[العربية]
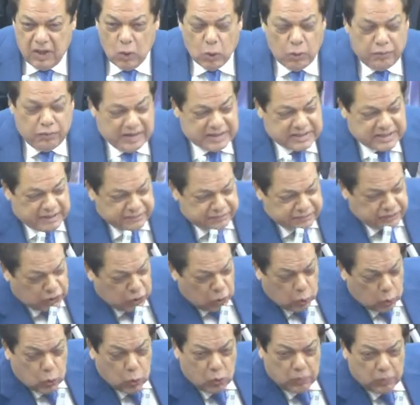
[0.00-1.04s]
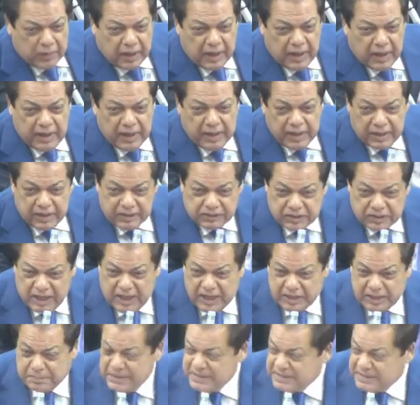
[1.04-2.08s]
وفلسفه الحكومه اللي
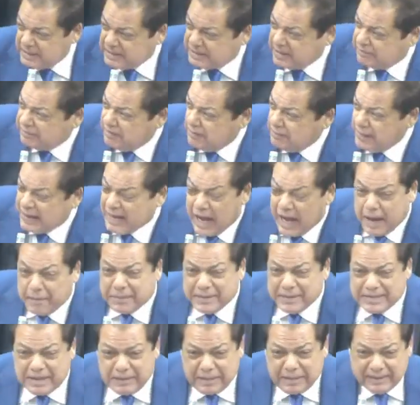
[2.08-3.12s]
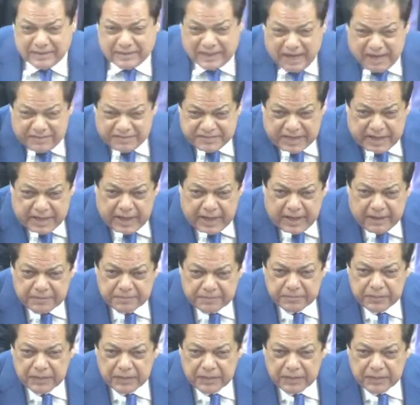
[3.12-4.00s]
طلعت من 6% عبر 7000 سنه